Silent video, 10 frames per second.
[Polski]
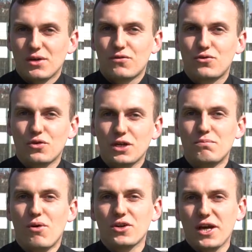w których
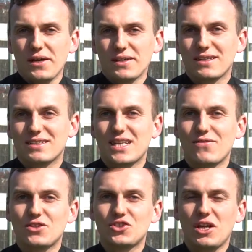mogę
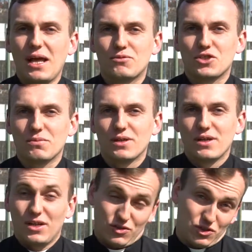stawać się lepszym.
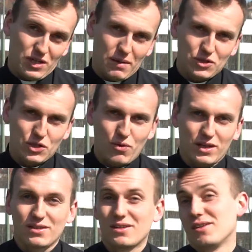Czyli na przykład